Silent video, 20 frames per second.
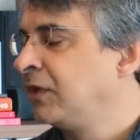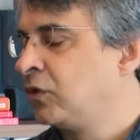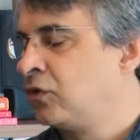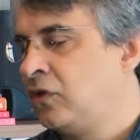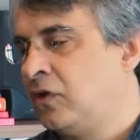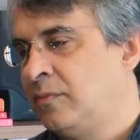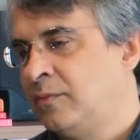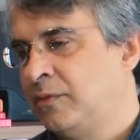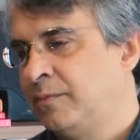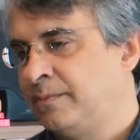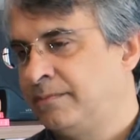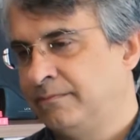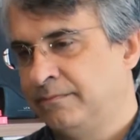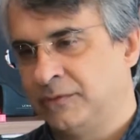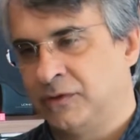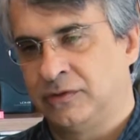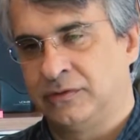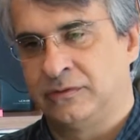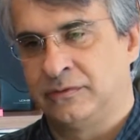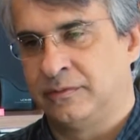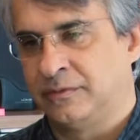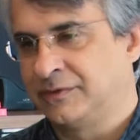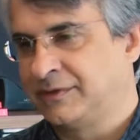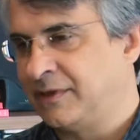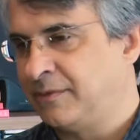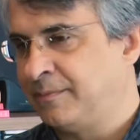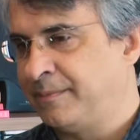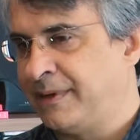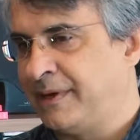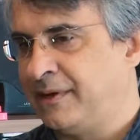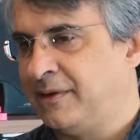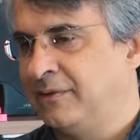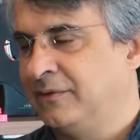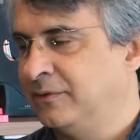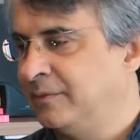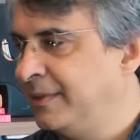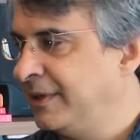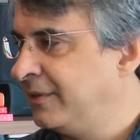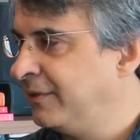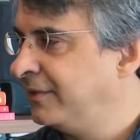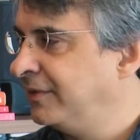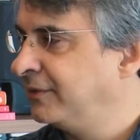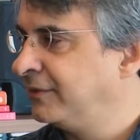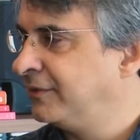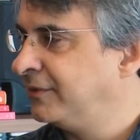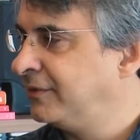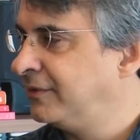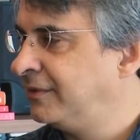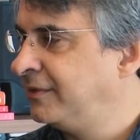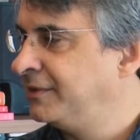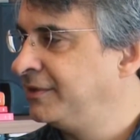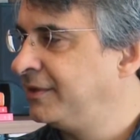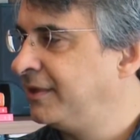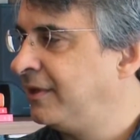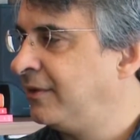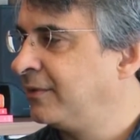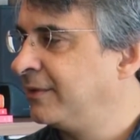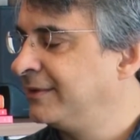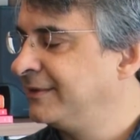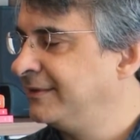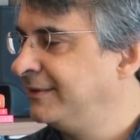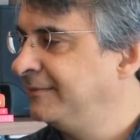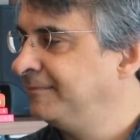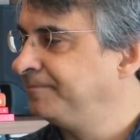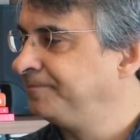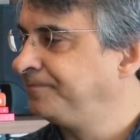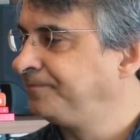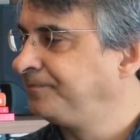como São Paulo, Belo Horizonte, algo assim.